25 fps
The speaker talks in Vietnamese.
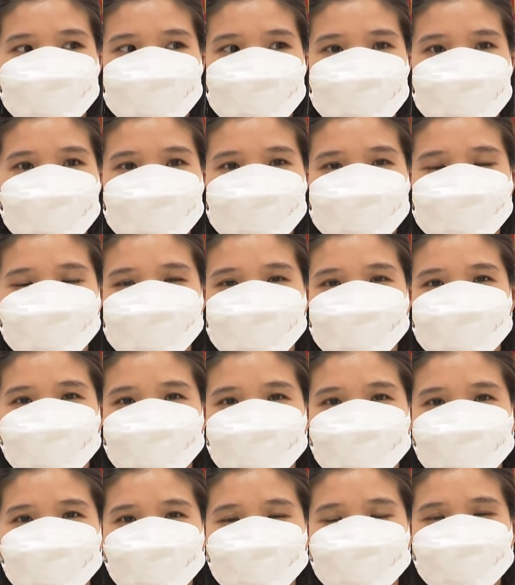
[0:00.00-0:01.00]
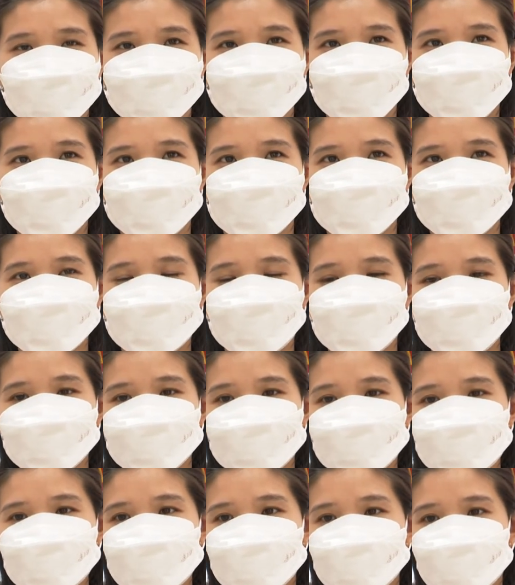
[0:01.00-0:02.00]
và cái việc sao
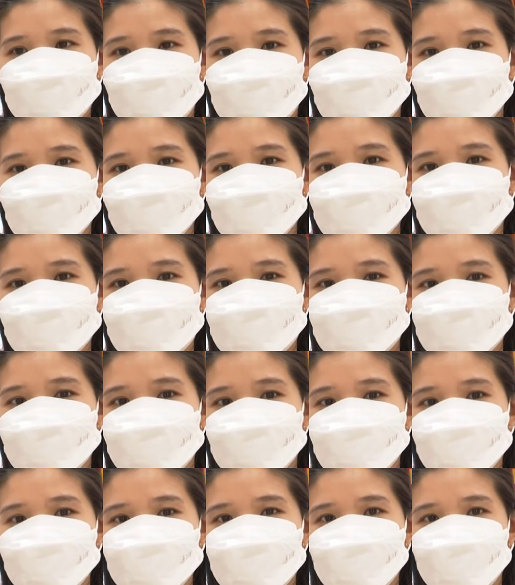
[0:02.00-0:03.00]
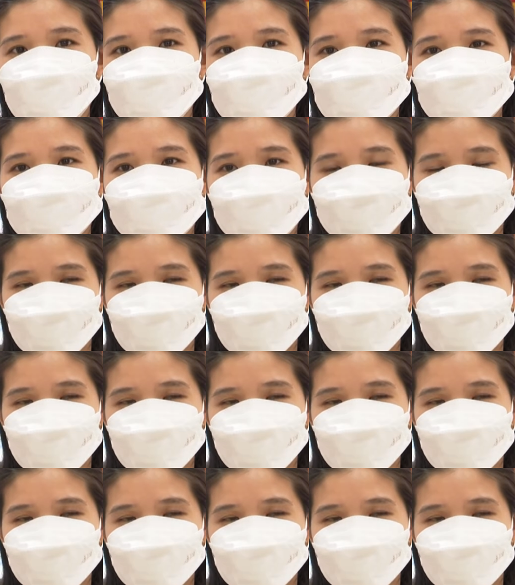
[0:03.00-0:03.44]
chép hình ảnh thì em nghĩ đối với,